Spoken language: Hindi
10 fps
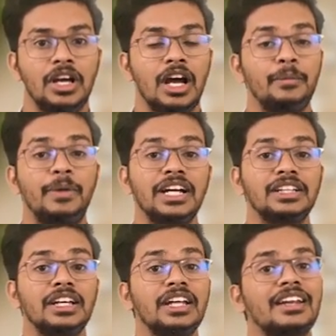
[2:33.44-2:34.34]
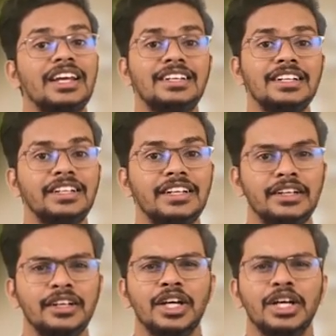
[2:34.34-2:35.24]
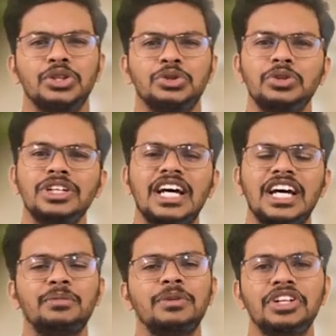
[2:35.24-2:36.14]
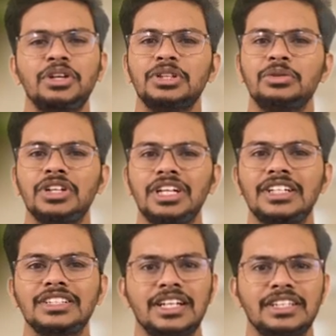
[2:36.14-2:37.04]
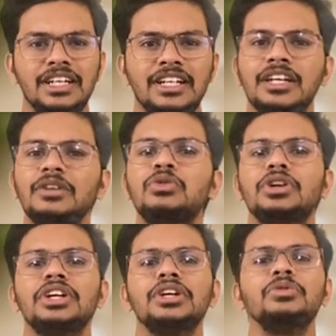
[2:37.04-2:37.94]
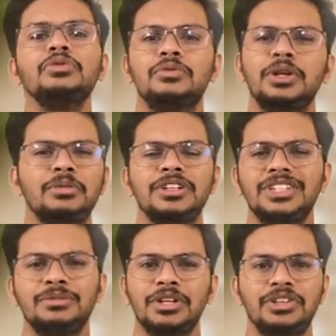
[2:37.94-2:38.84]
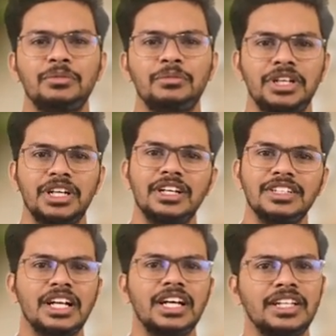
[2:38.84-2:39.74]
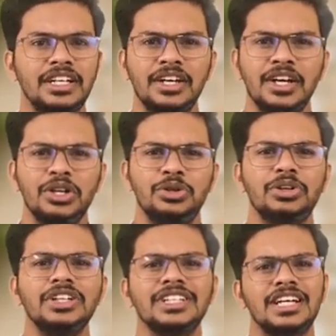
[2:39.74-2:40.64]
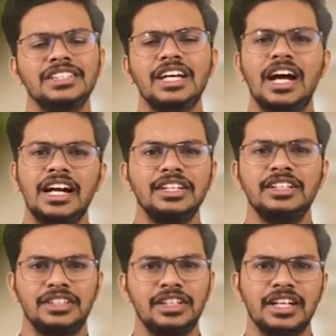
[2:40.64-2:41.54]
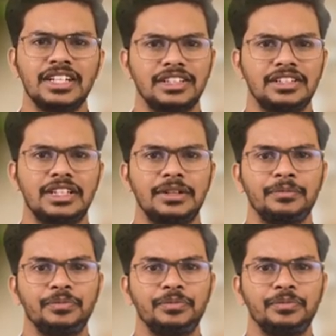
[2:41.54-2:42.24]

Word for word: अब बात करें रैशेज की तो ये सारे पेशेंट में तो नहीं नज़र आता लेकिन 40 टू 50 परसेंट पेशेंट में ये नज़र आता है जो कि सात से आठ दिन तक रह सकता है